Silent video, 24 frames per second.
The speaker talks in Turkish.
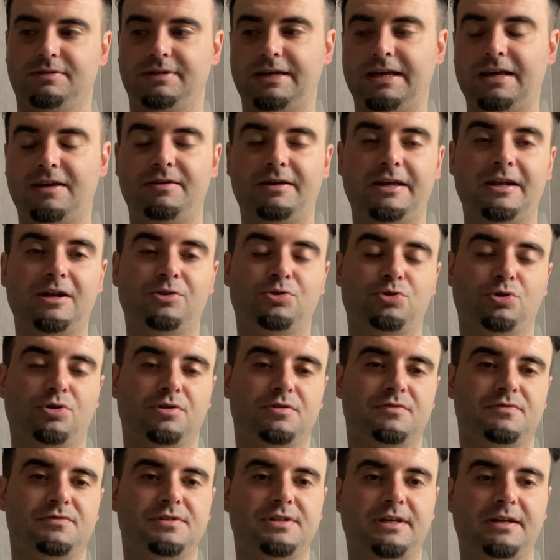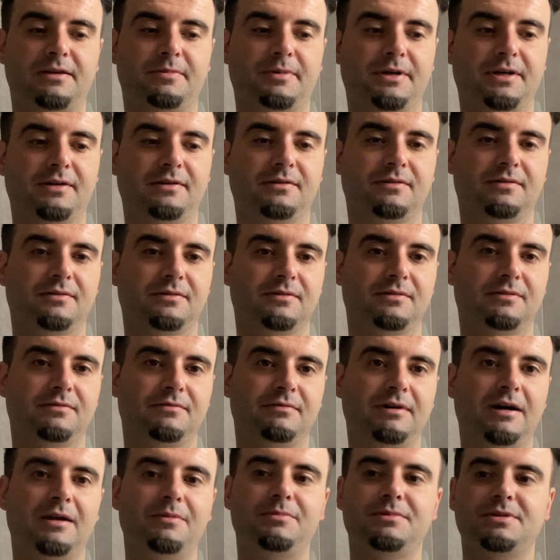e, elektronik vizeyi bana
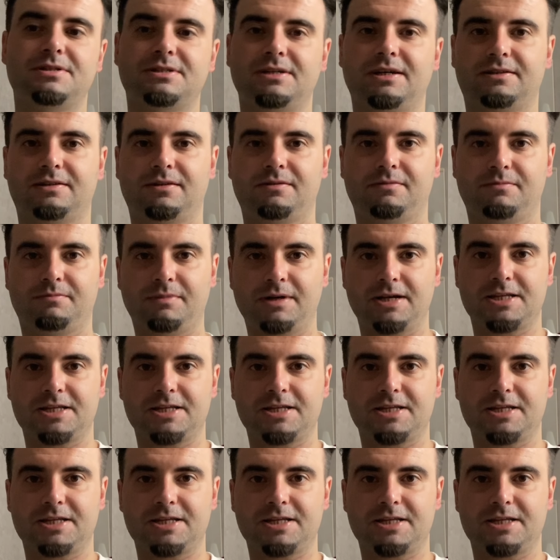Vermiş zaten.